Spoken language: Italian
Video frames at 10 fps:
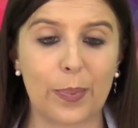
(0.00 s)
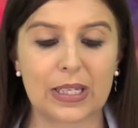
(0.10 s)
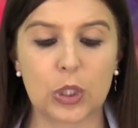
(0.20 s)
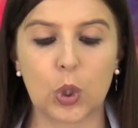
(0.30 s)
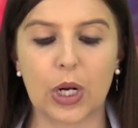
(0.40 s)

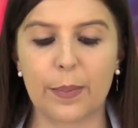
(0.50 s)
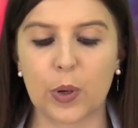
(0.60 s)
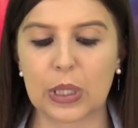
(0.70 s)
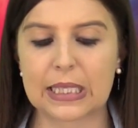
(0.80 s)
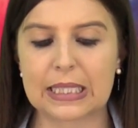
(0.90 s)
pastore
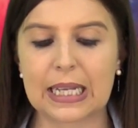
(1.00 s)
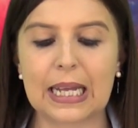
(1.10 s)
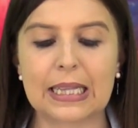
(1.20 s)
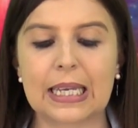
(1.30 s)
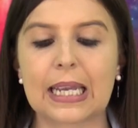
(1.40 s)

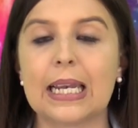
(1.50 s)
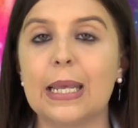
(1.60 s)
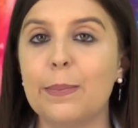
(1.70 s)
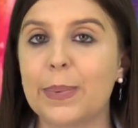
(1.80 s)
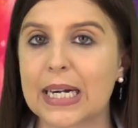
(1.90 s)
protestante che gli
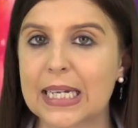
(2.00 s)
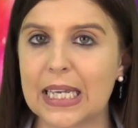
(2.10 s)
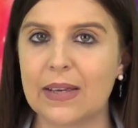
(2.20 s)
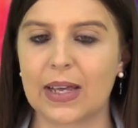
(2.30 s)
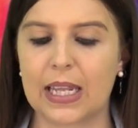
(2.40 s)

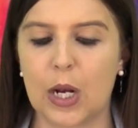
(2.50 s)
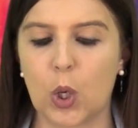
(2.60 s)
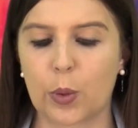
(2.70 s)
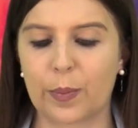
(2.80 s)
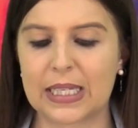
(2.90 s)
impartiva delle
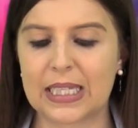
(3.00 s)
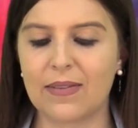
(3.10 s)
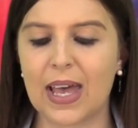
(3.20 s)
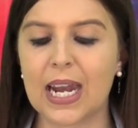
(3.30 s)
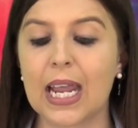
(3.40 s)
norme
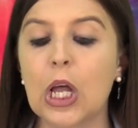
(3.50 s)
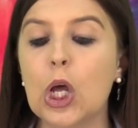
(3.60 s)
severe